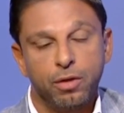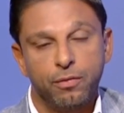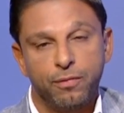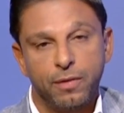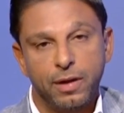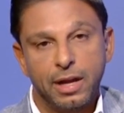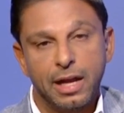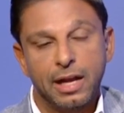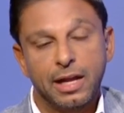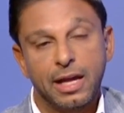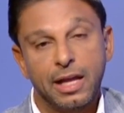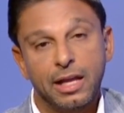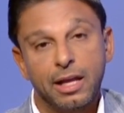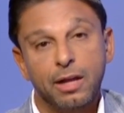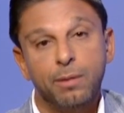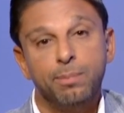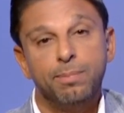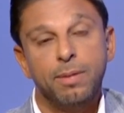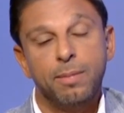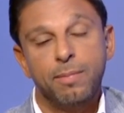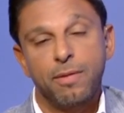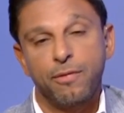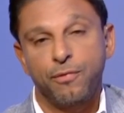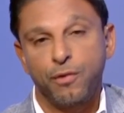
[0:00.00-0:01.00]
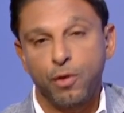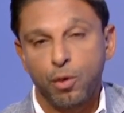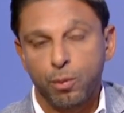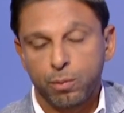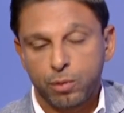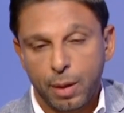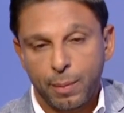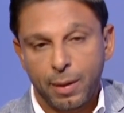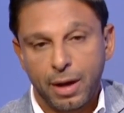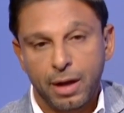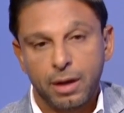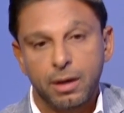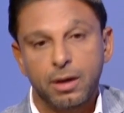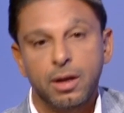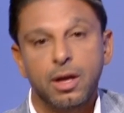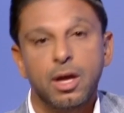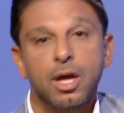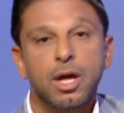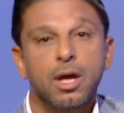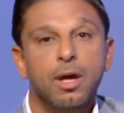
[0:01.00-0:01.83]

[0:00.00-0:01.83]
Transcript: الفني الجديد بما فيهم طبعا